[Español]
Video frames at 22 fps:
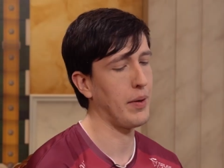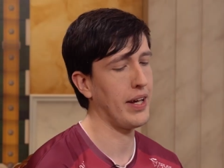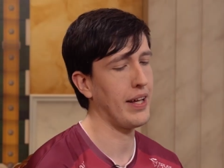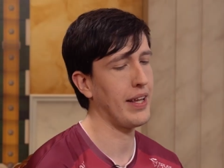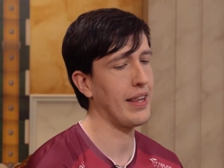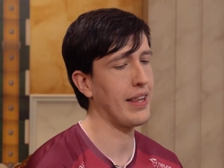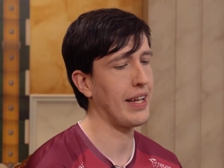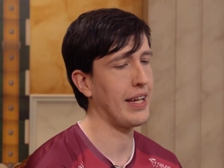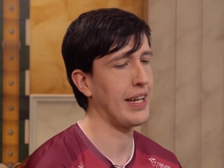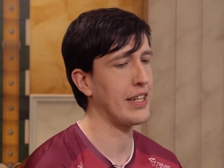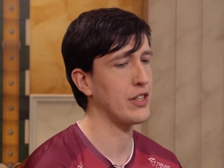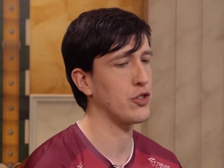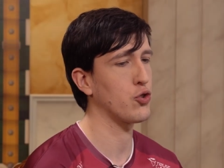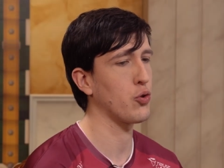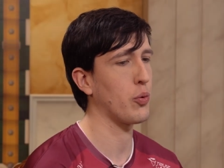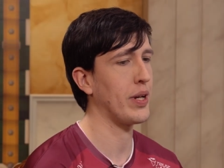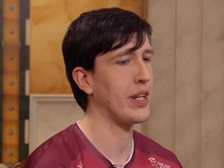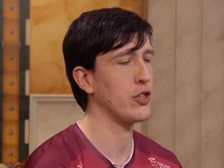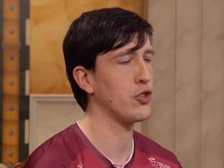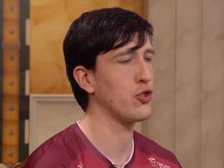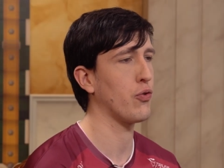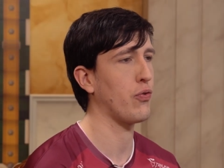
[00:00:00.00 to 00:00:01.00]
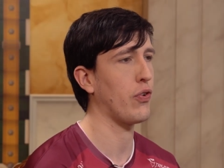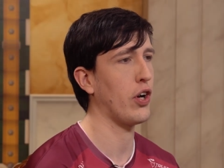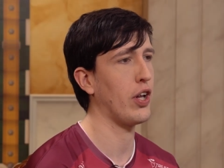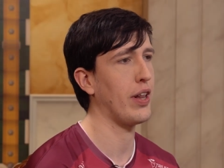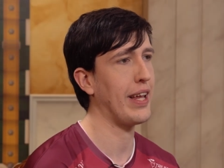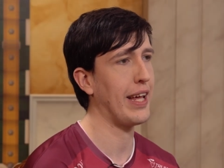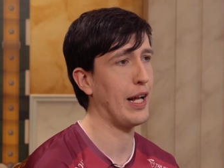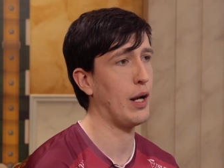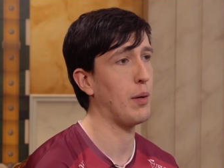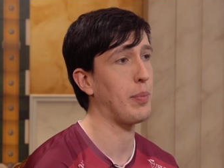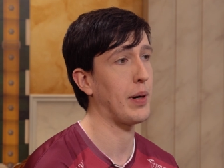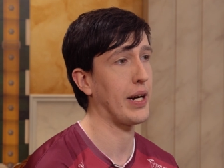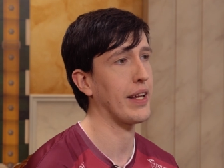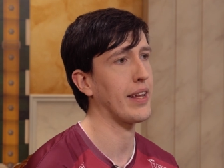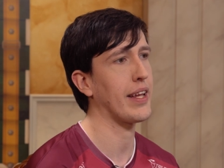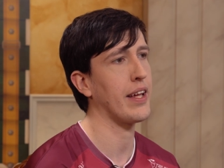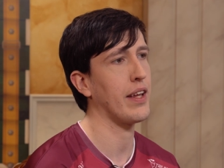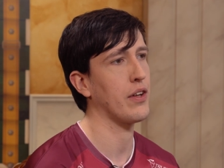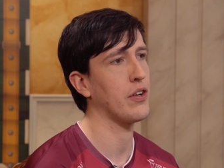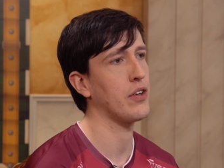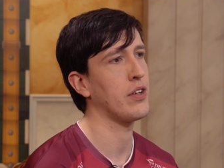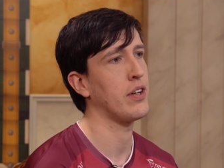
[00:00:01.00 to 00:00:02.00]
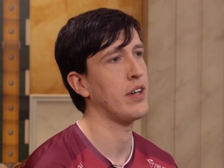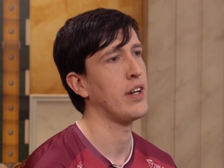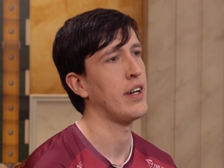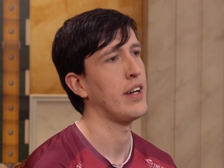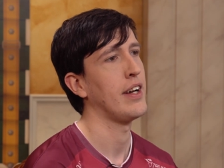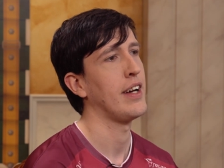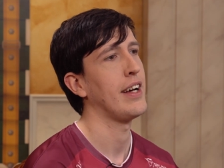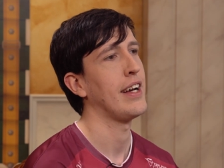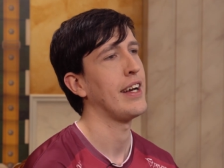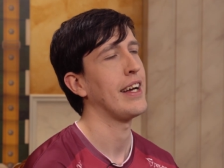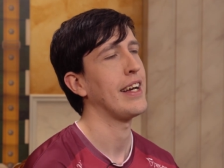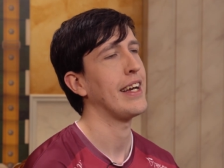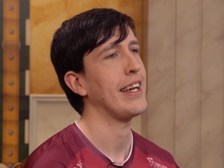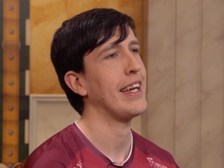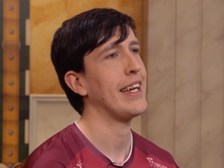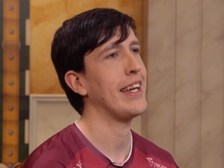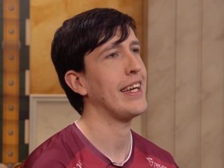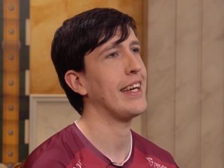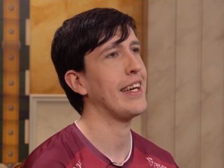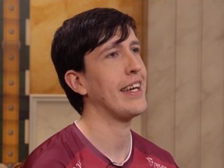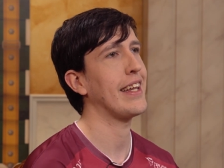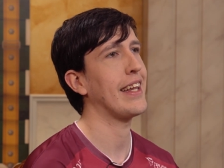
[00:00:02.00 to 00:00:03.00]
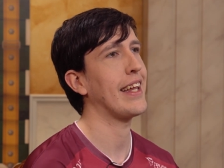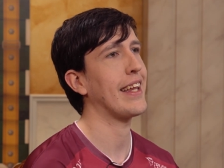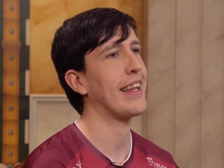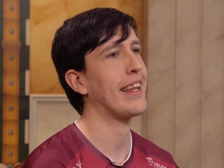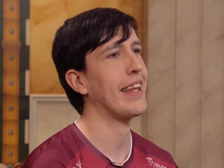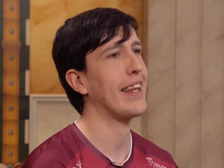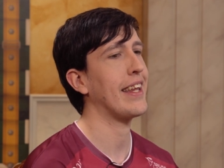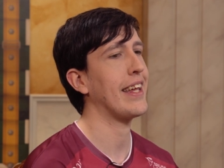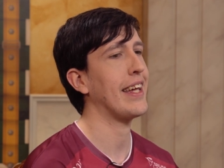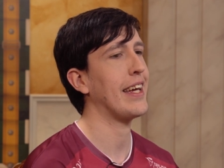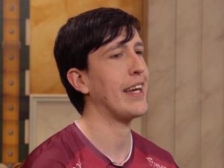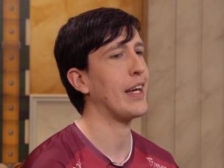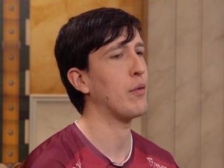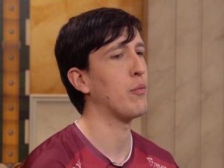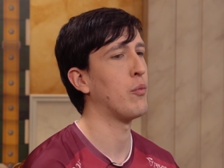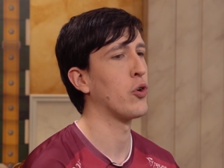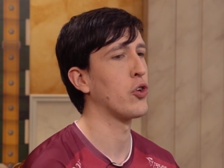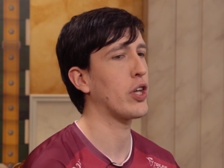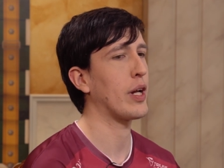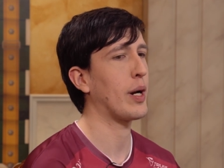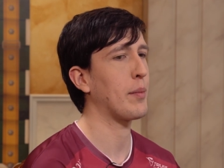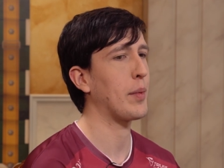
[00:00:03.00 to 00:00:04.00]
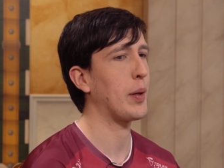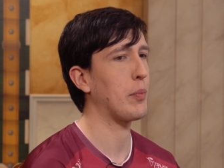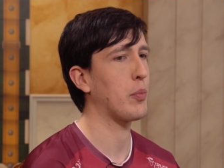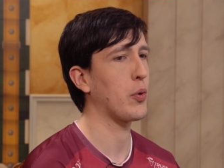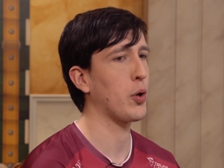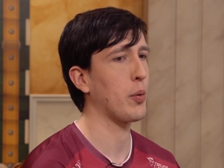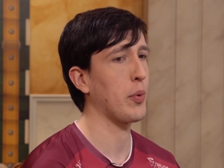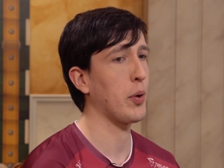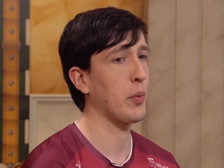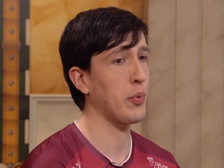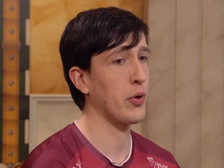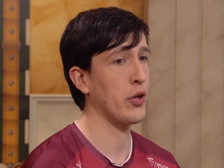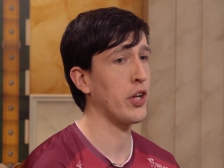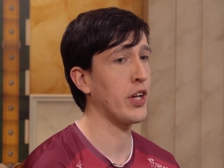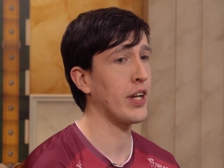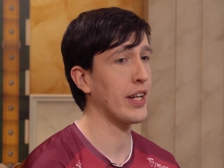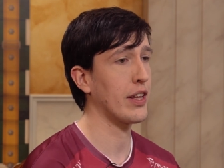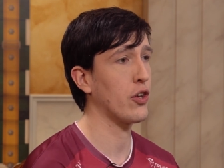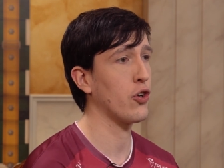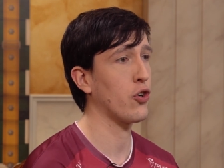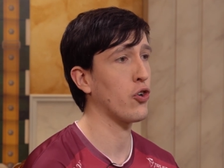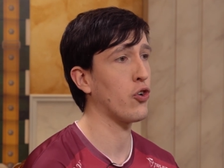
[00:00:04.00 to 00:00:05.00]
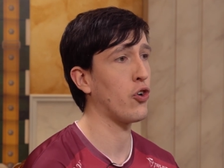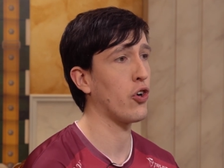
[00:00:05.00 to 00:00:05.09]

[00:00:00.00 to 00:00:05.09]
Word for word: vez estuviera enchufado el día del partido. Y decidí montar mi propio proyecto